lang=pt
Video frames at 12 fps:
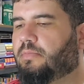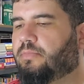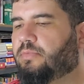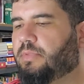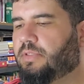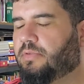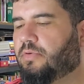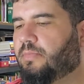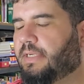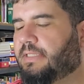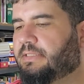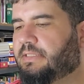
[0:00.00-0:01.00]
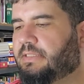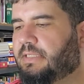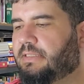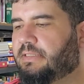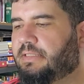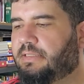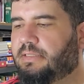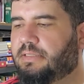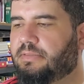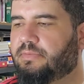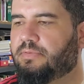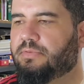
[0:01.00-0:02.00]
Publicou mais de 30
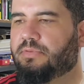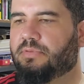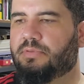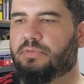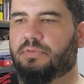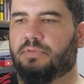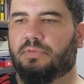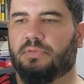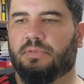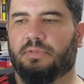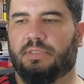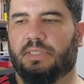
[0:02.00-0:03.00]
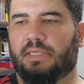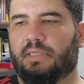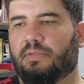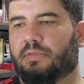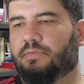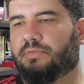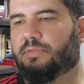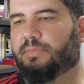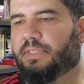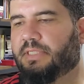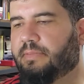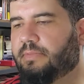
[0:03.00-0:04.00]
livros, já ganhou alguns
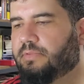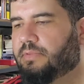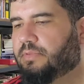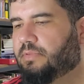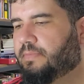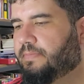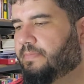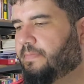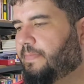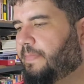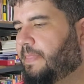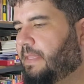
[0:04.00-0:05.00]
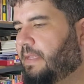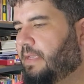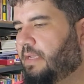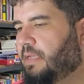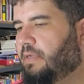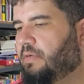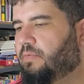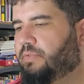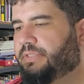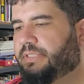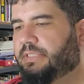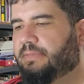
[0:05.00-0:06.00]
prêmios. O
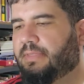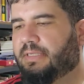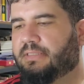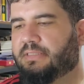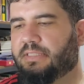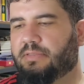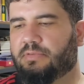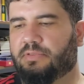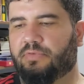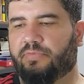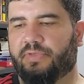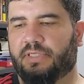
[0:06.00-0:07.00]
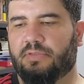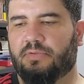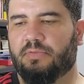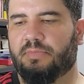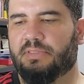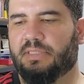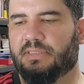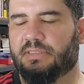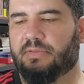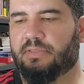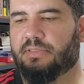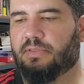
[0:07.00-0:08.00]
Jean Marcel Silveira Gomes
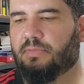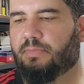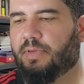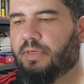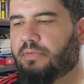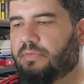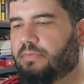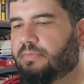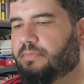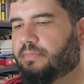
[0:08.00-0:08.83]
nasceu em São Paulo,